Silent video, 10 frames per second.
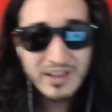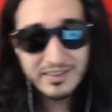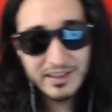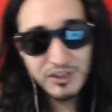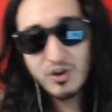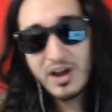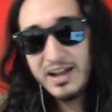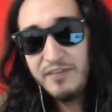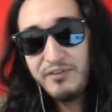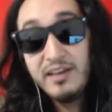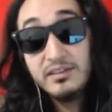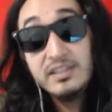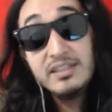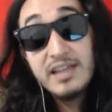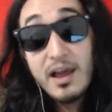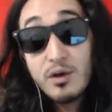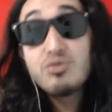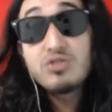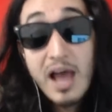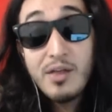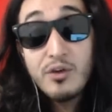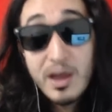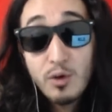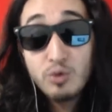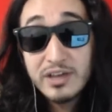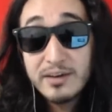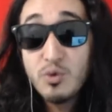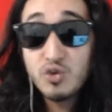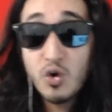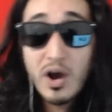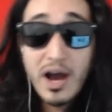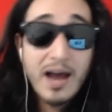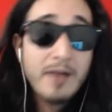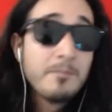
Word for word: De hecho, Jalife sí se le ha acusado de acusar mucho a,